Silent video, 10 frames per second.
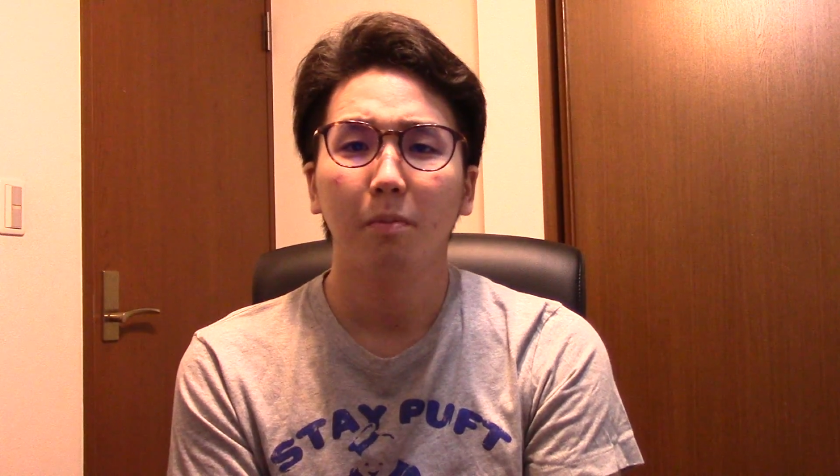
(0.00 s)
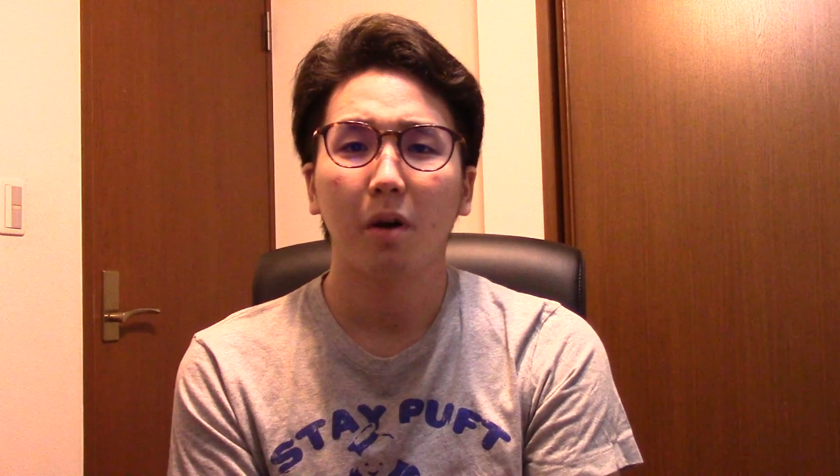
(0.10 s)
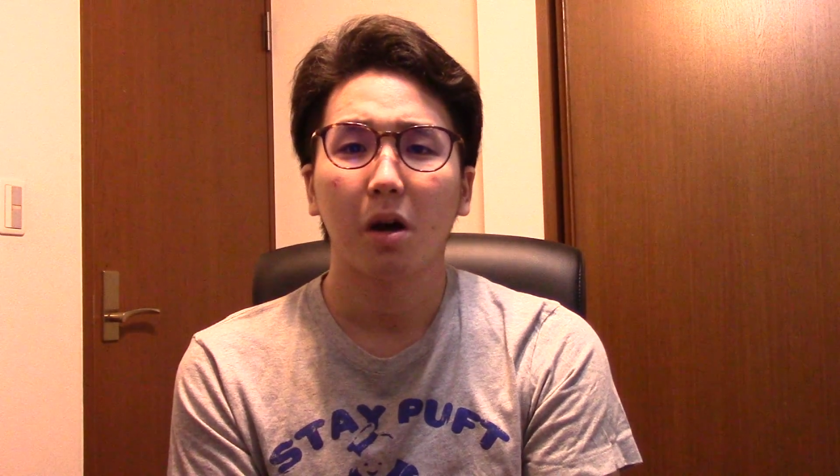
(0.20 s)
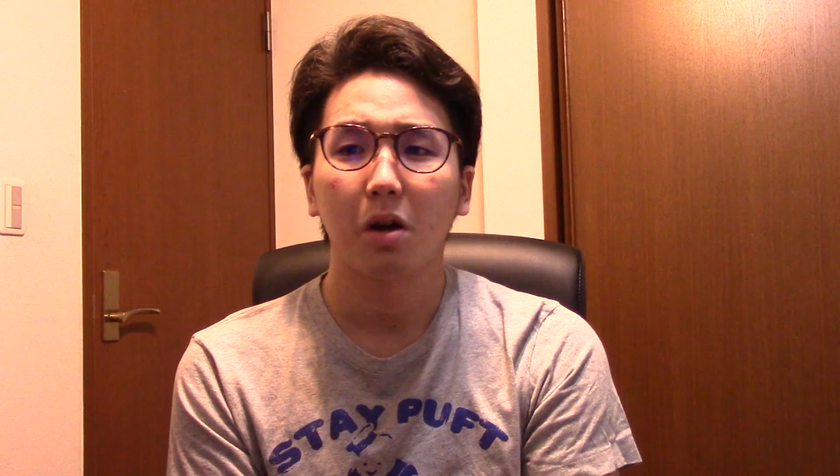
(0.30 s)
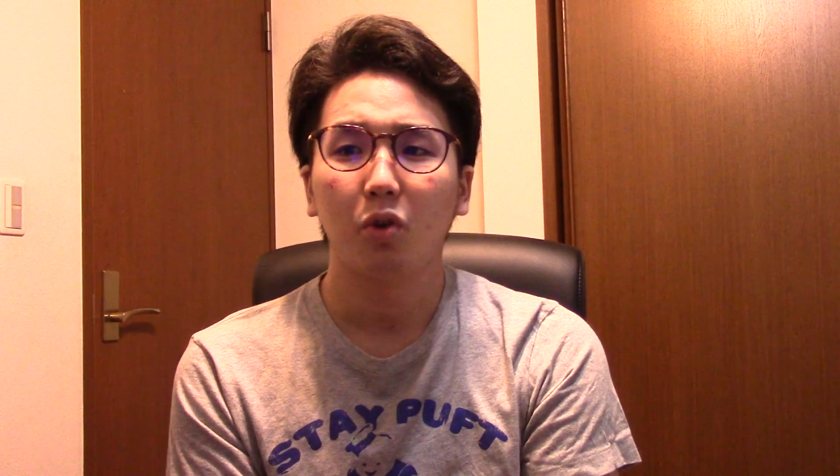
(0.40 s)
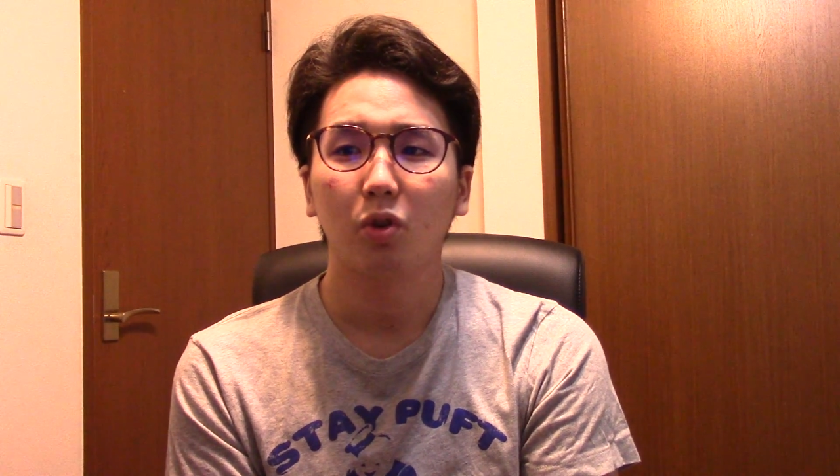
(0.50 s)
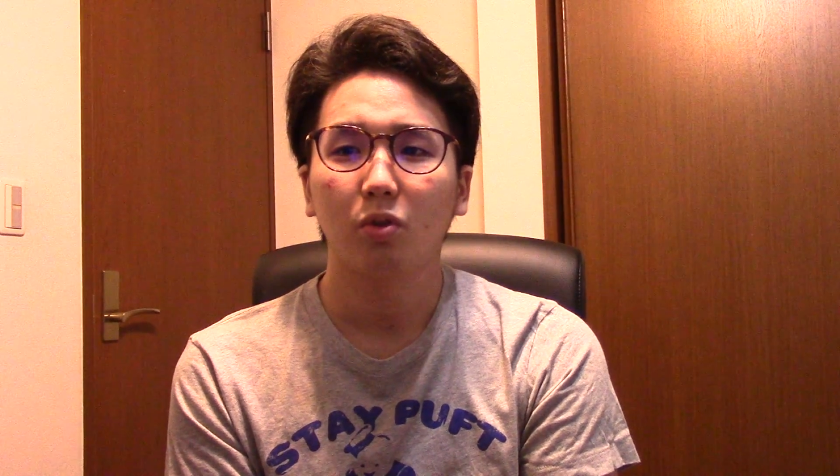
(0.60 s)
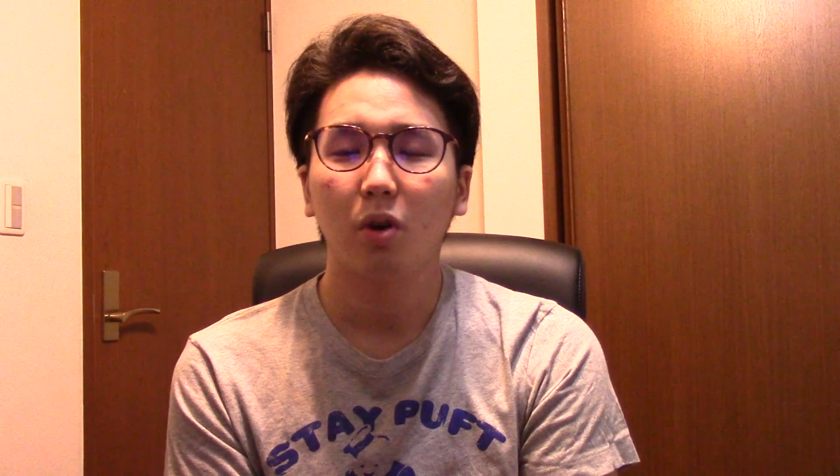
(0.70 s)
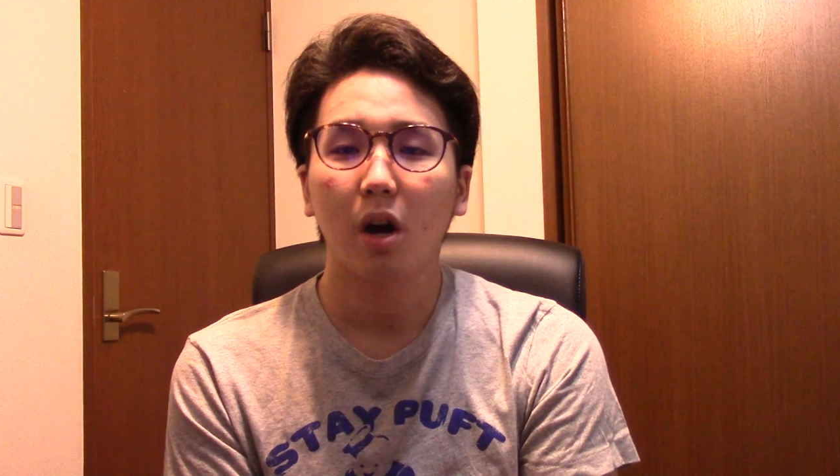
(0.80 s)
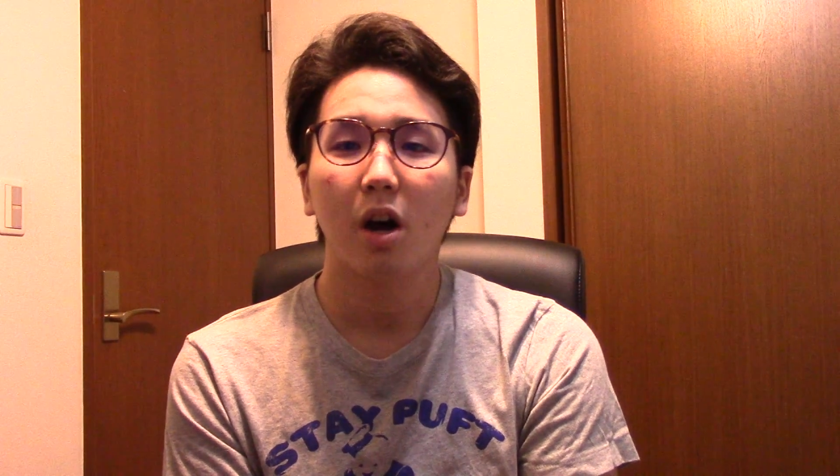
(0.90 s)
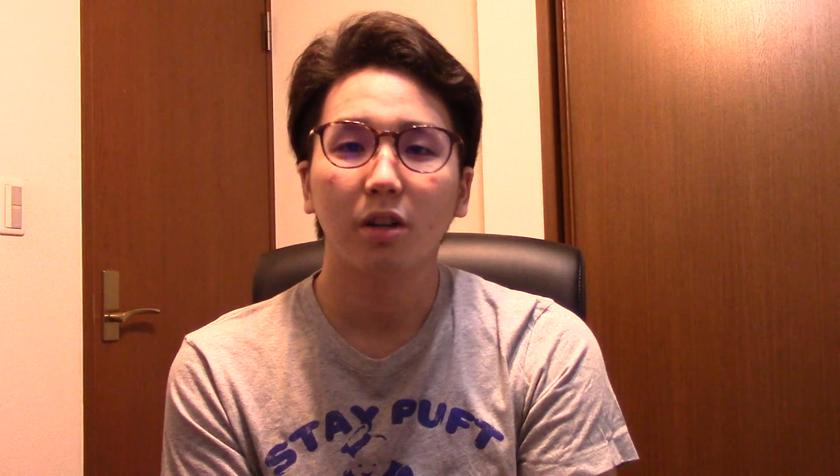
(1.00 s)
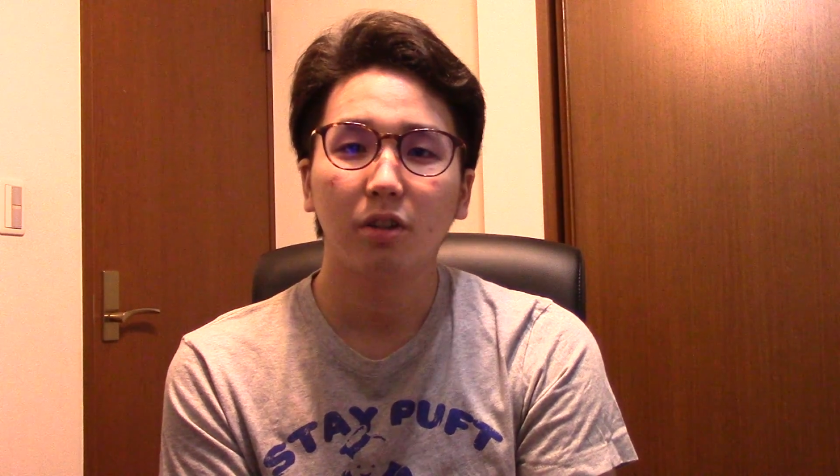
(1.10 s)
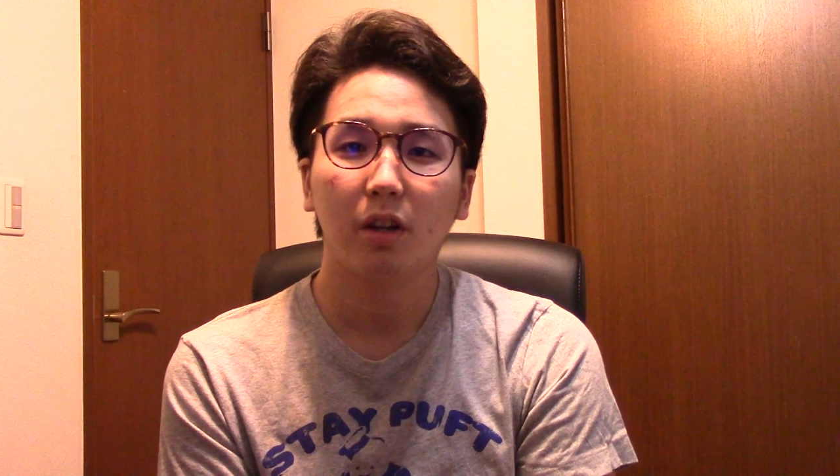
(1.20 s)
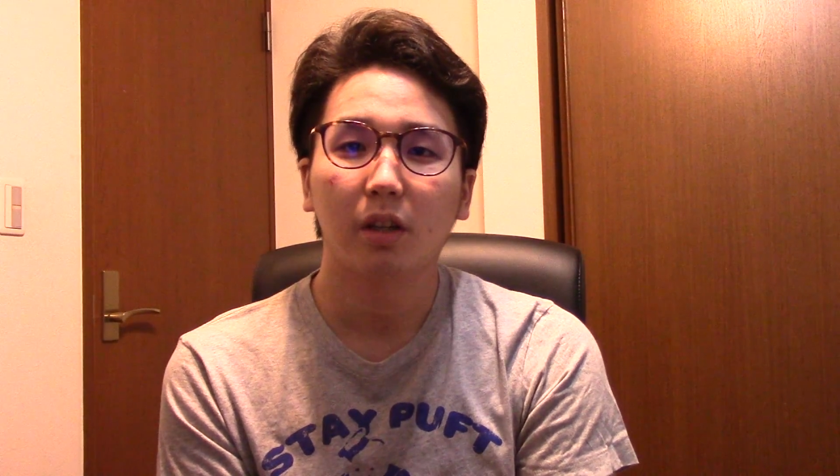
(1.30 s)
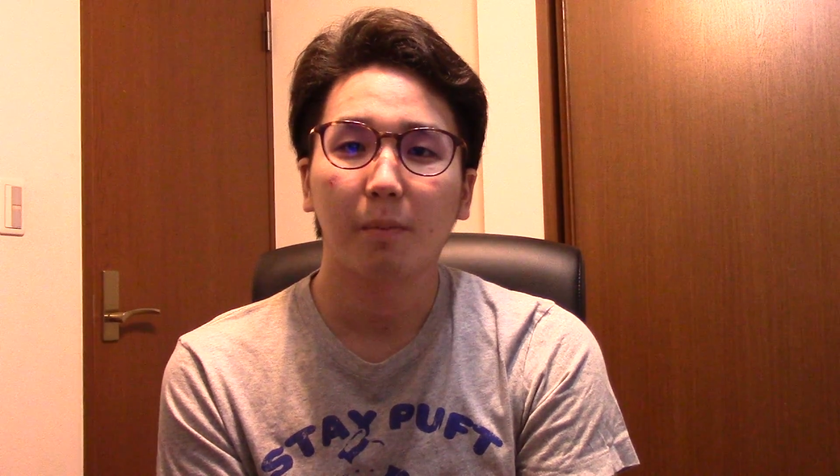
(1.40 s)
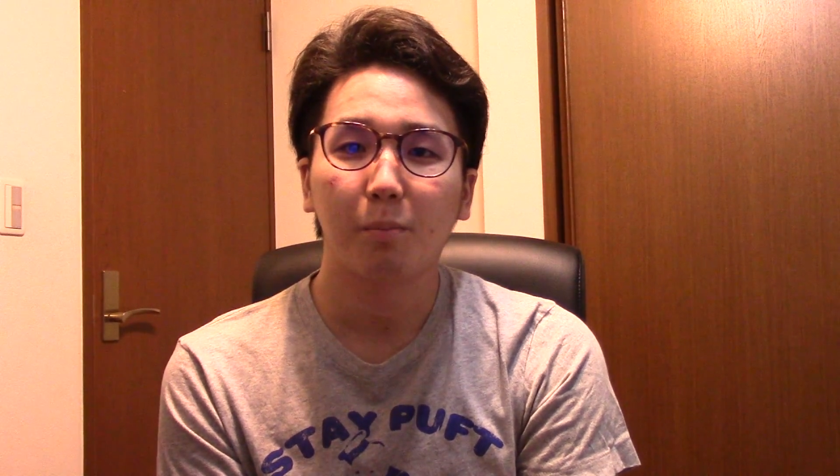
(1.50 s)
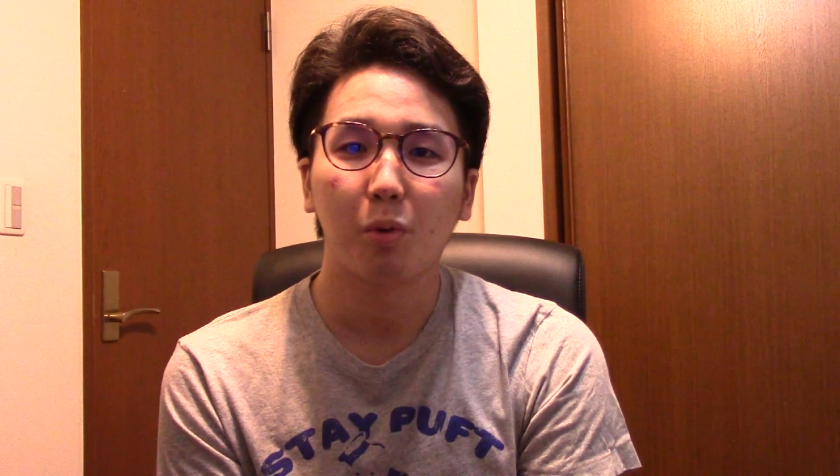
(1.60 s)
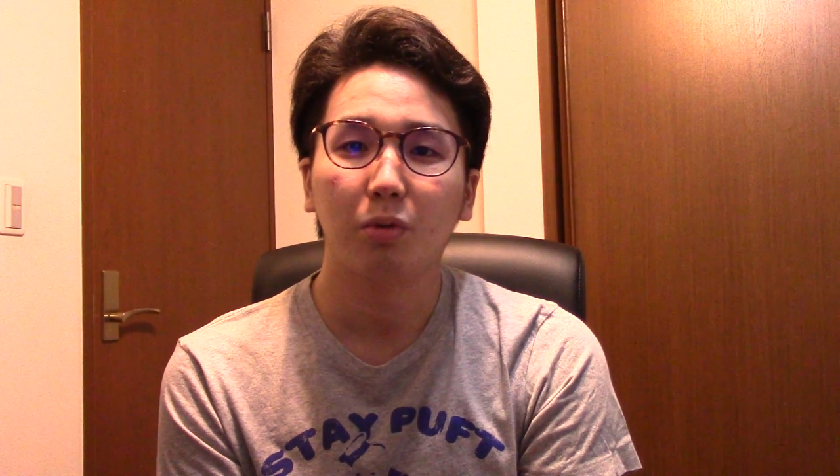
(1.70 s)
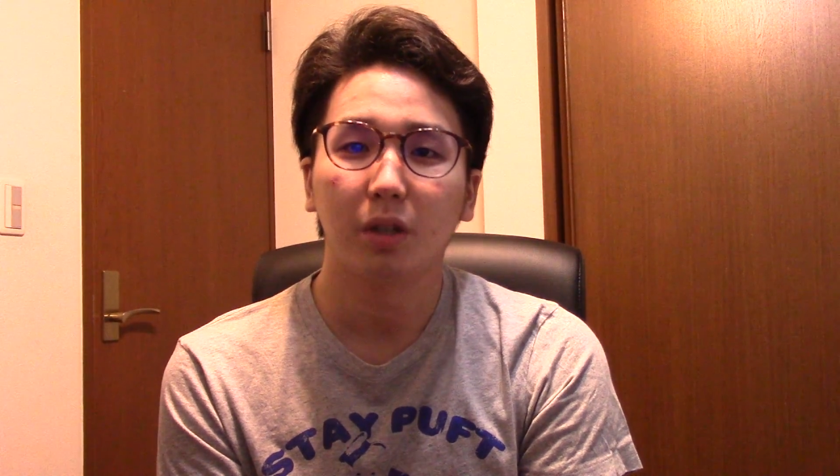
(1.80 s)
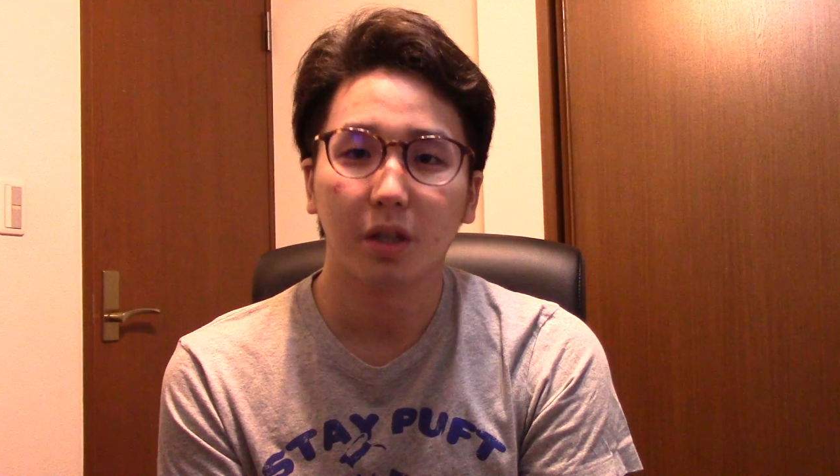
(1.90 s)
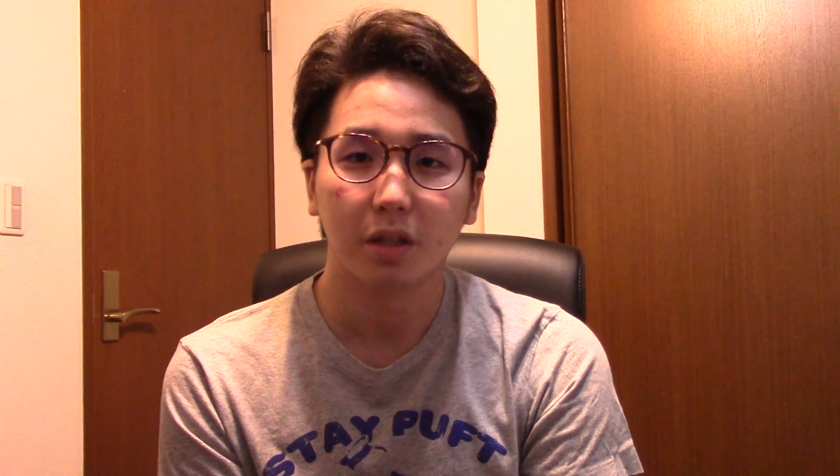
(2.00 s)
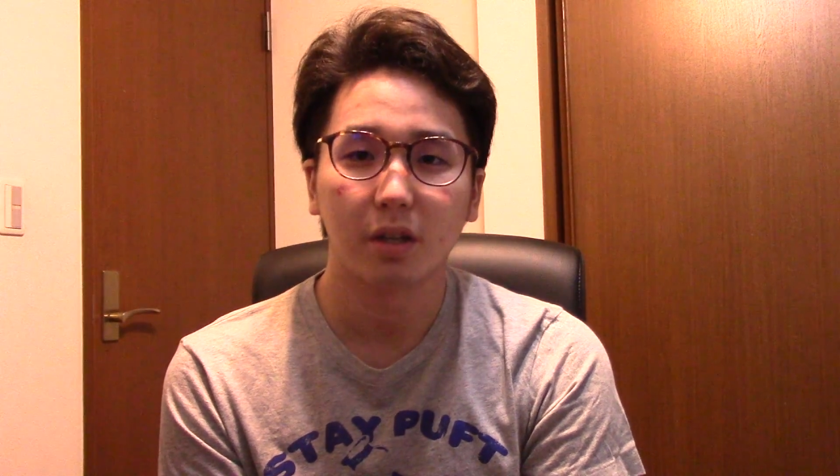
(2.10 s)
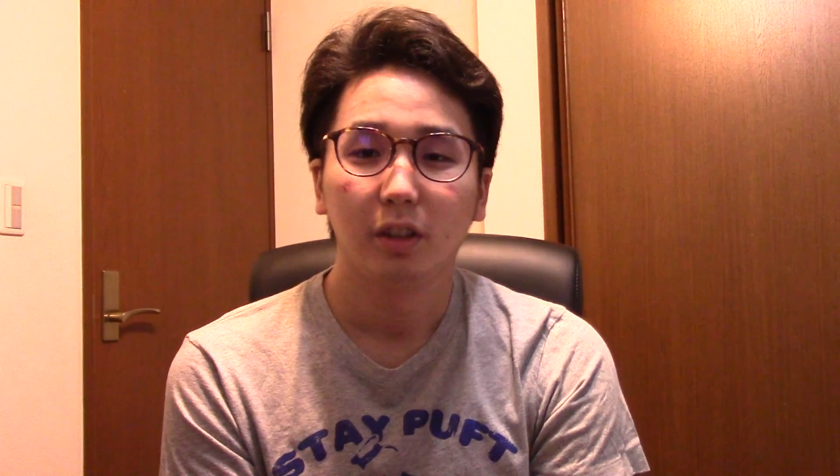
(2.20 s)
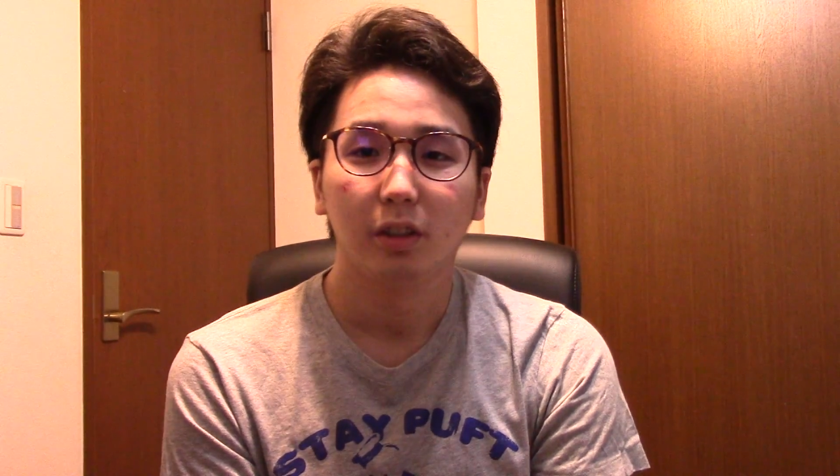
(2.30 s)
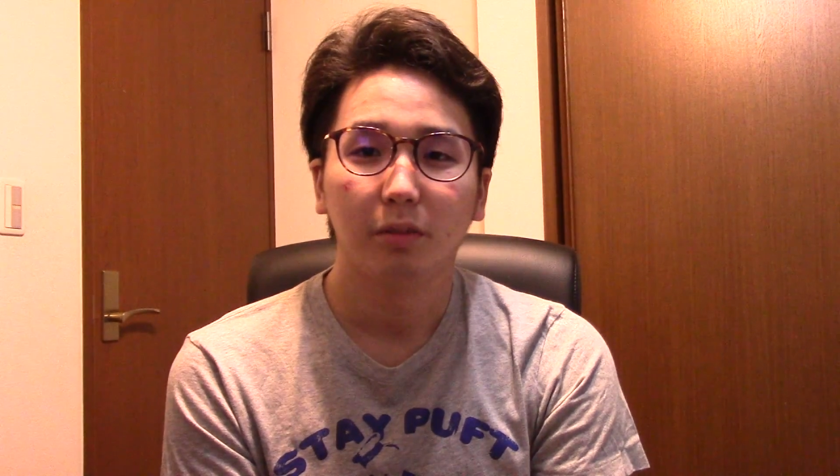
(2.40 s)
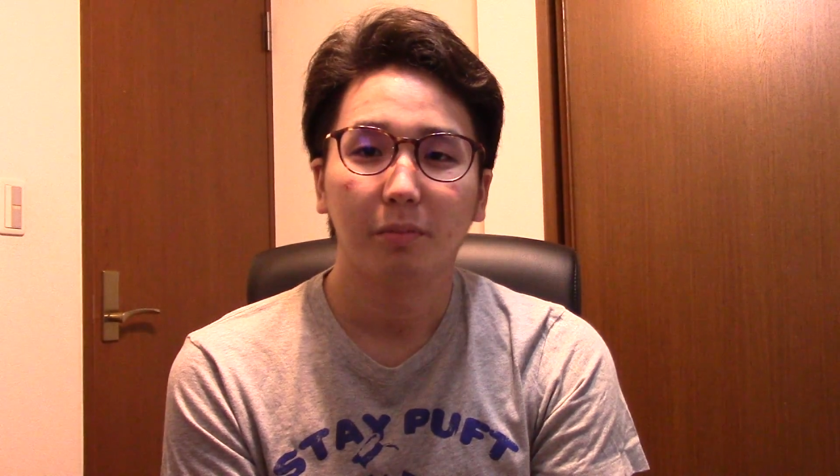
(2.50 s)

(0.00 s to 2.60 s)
まあ予想が外れたっぽくてですね、